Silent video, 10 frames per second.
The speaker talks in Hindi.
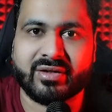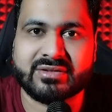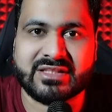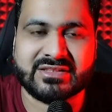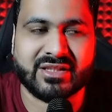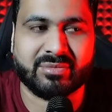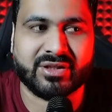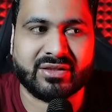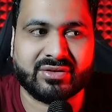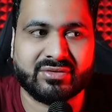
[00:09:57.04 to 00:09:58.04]
है सच सच
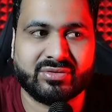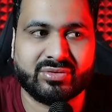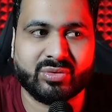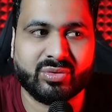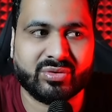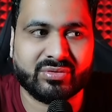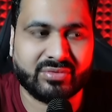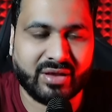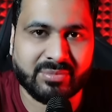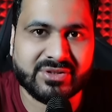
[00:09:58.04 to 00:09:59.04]
बता तू कब